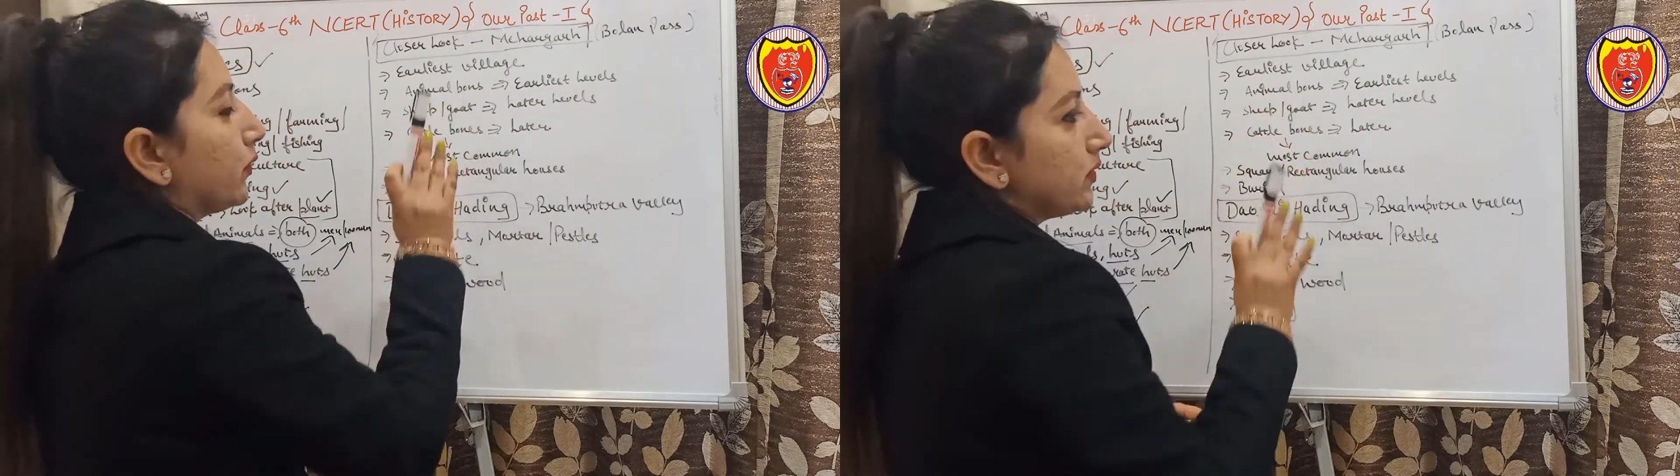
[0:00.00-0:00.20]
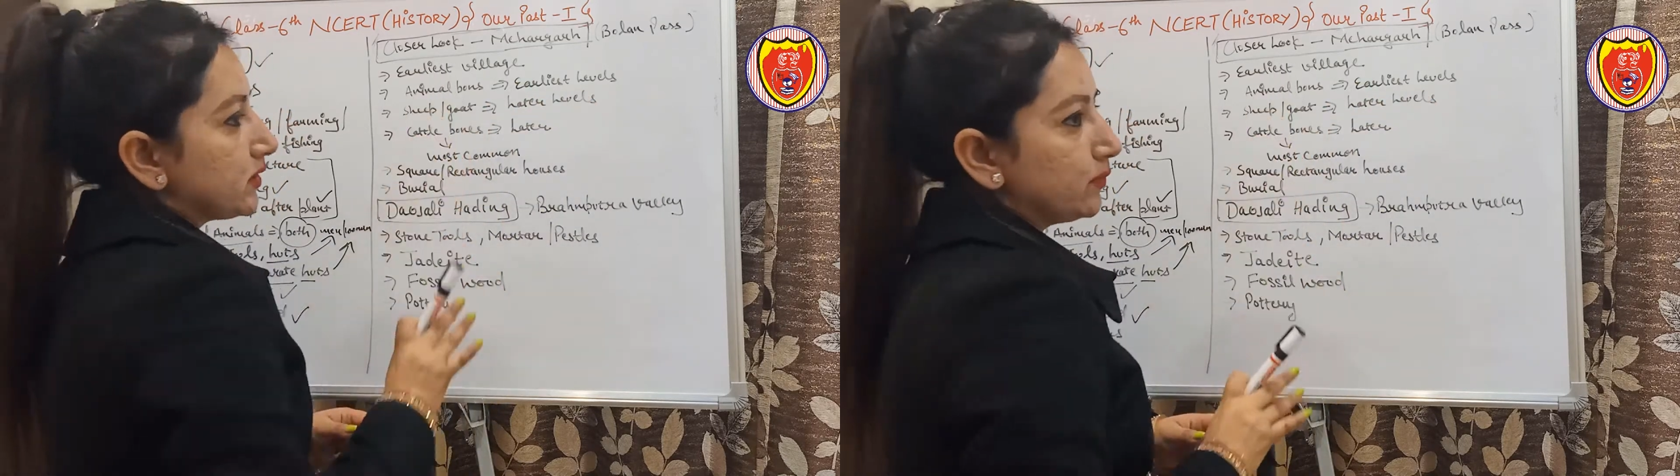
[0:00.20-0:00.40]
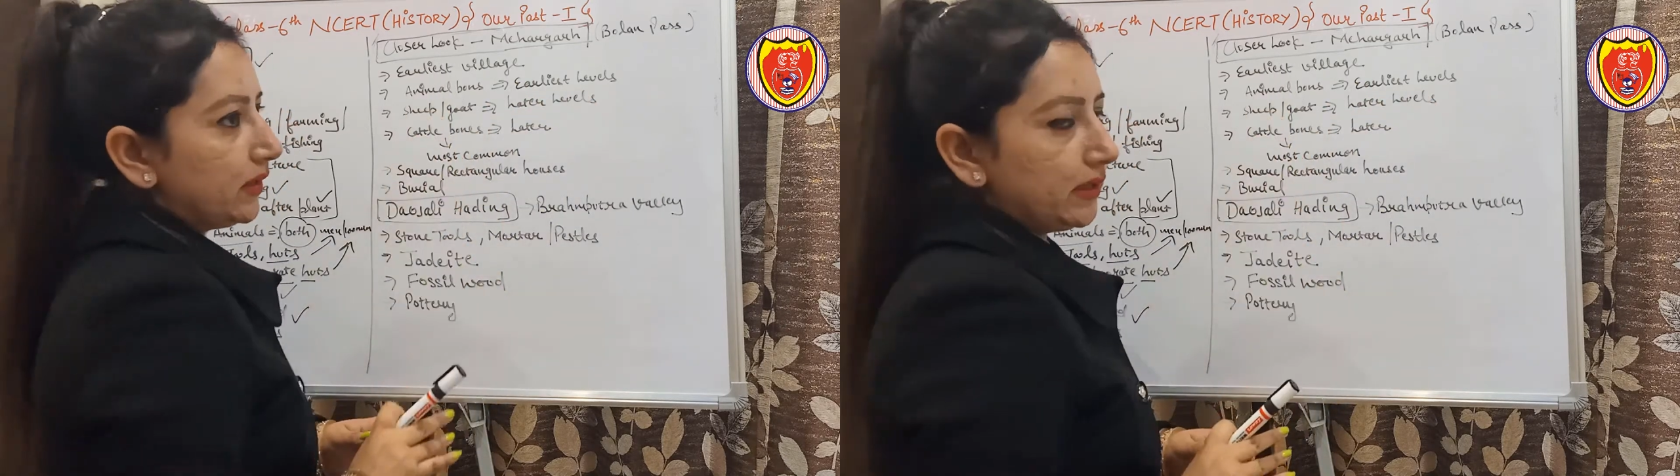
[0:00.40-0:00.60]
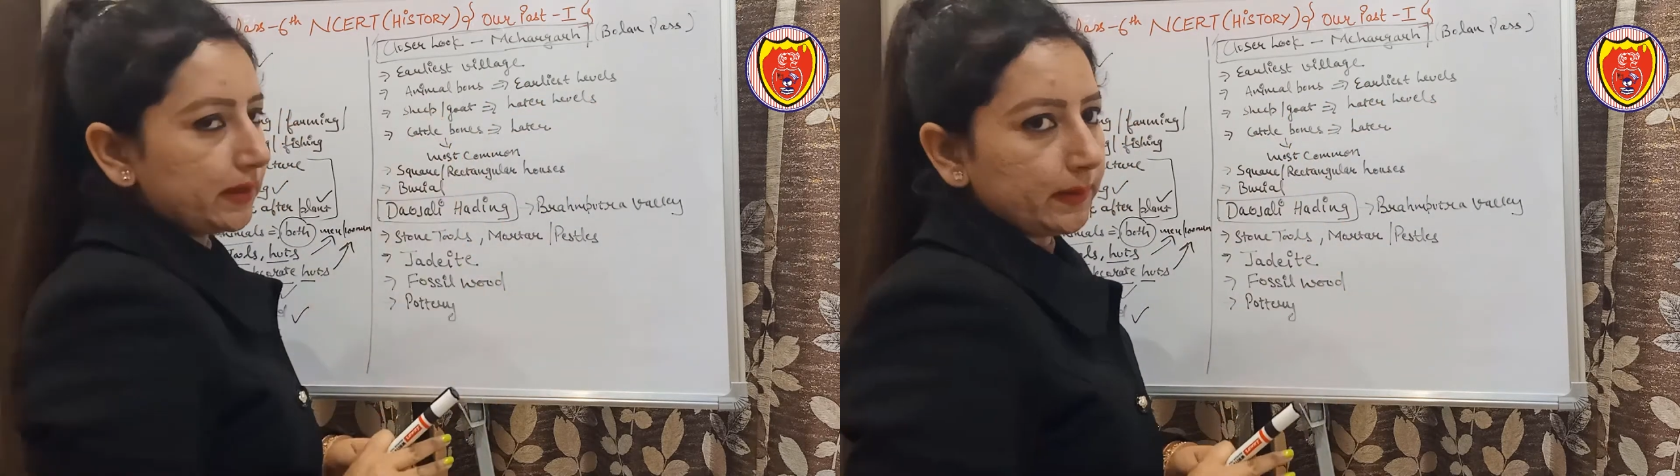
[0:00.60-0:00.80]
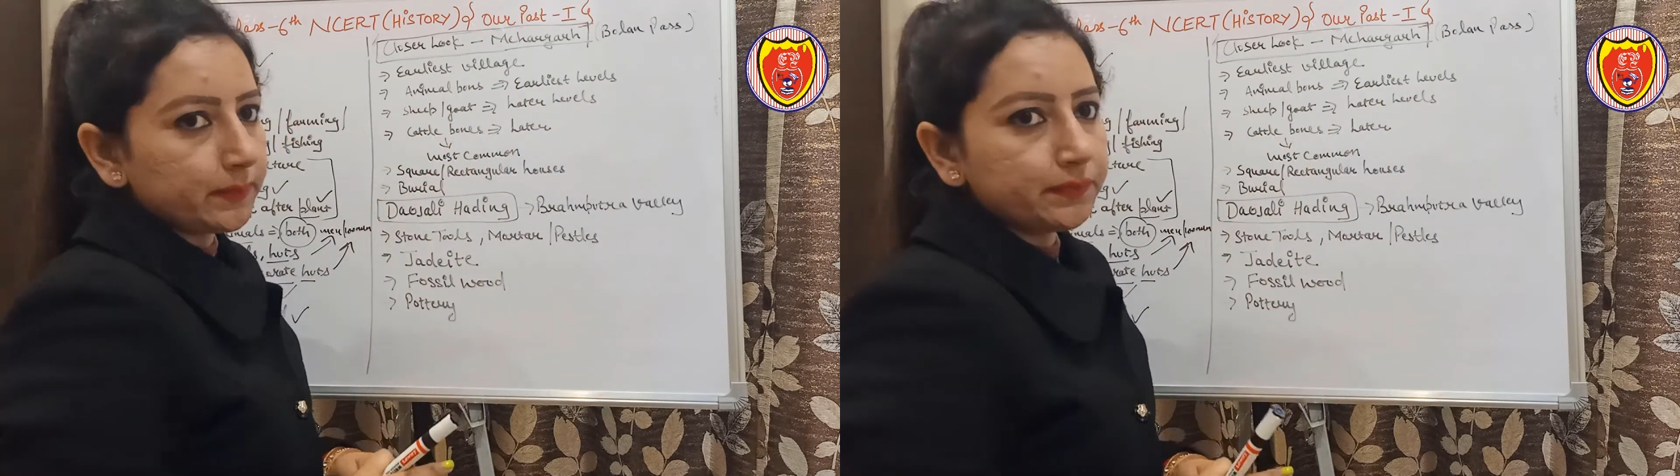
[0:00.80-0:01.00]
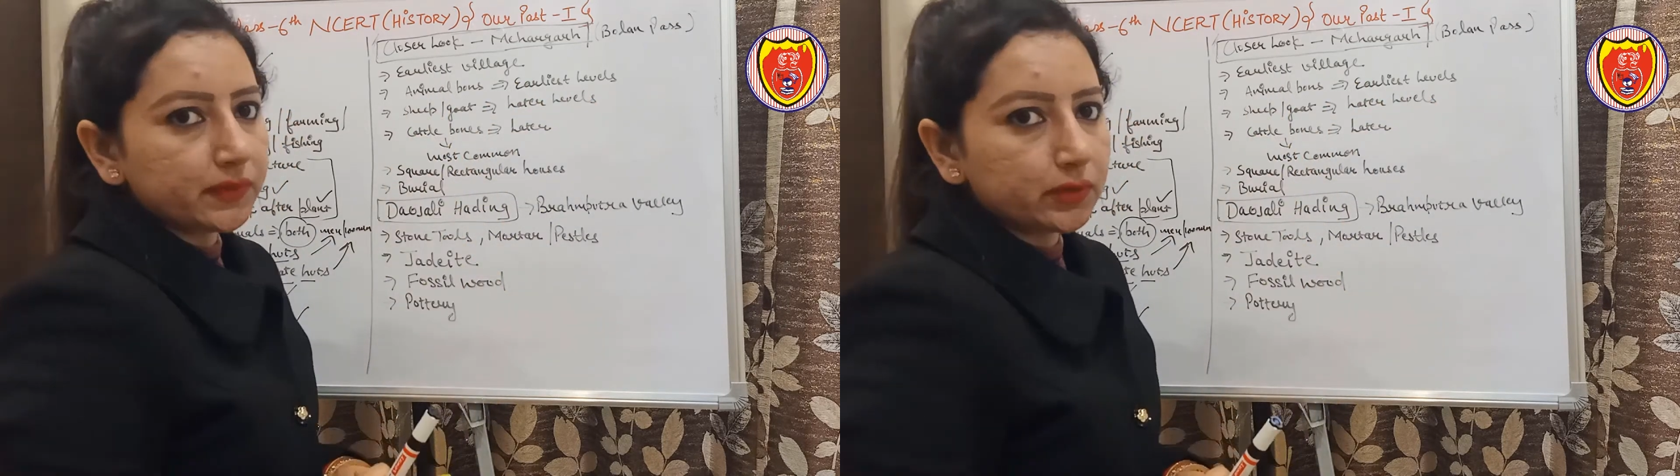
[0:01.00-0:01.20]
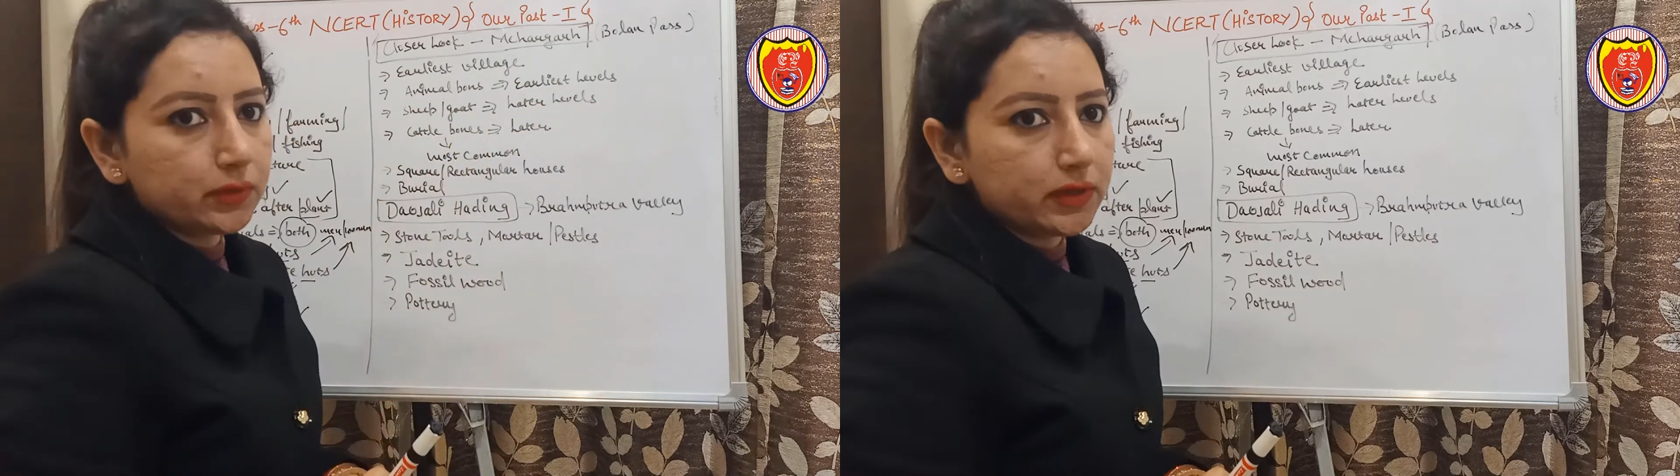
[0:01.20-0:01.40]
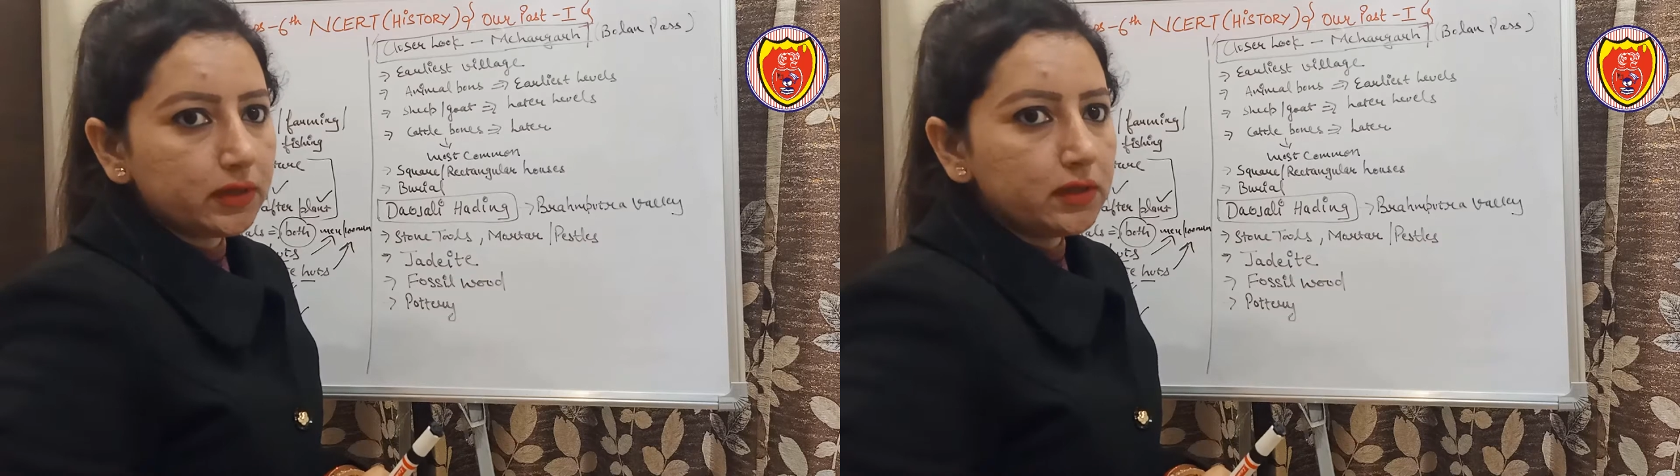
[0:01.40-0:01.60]
बोन्स मिली है
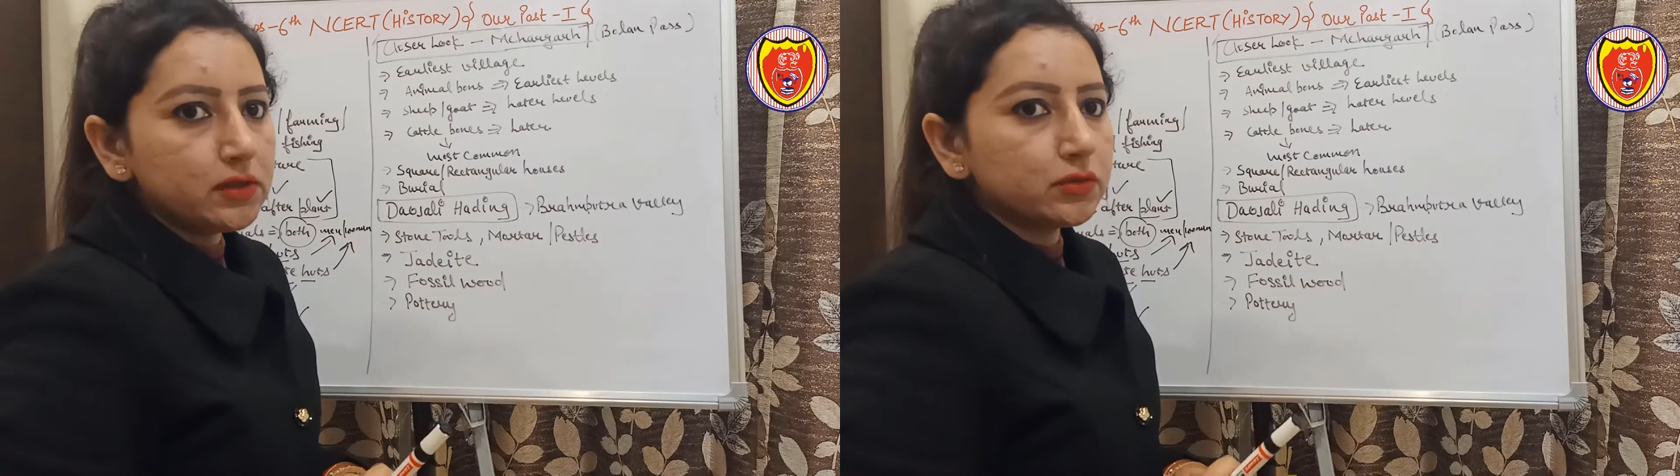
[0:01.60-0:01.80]
ओके okay?